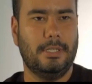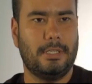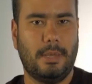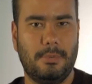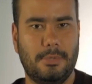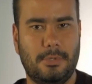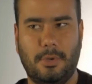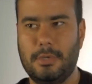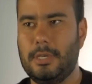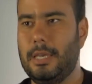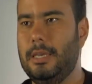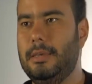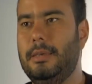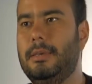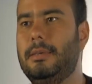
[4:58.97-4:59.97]
estamos todos
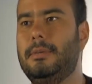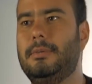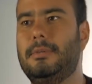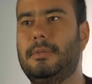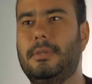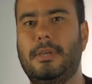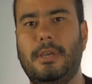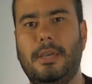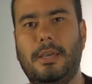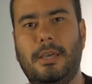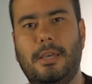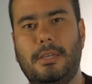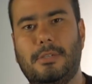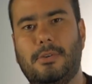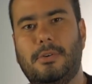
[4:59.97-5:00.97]
ahí
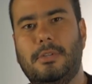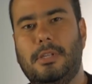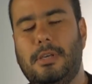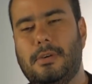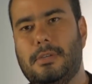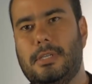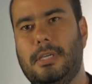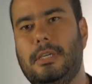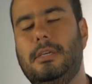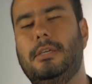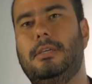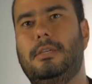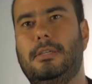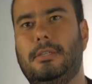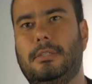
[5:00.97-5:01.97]
escondidos
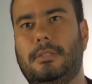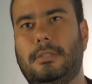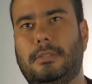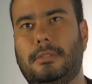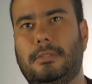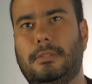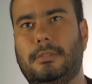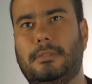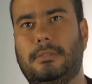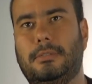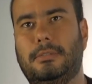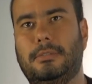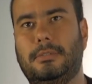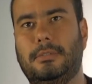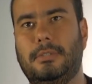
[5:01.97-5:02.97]
y,
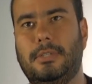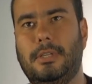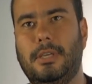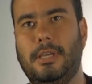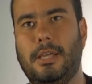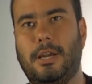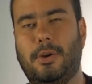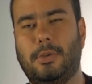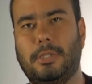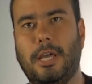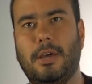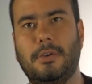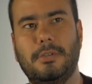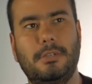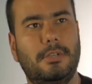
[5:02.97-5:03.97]
y
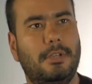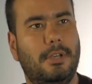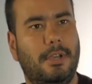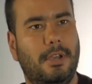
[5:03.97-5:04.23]
derrotados